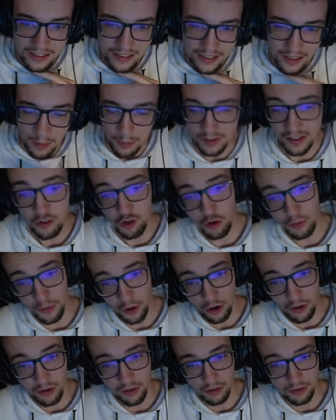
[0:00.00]
Ah bah ça, je
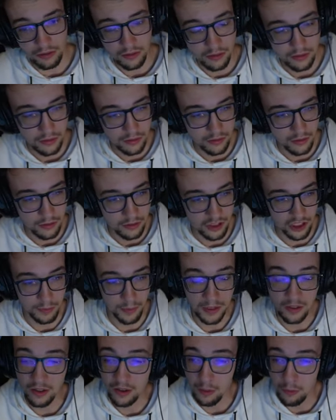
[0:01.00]
prends. J'ai pas
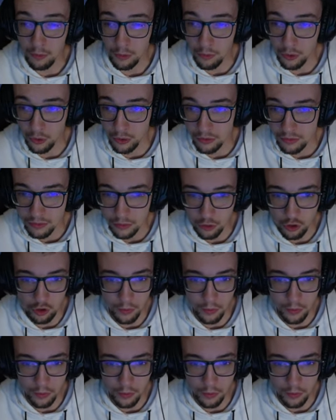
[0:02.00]
d'arme bleue, donc je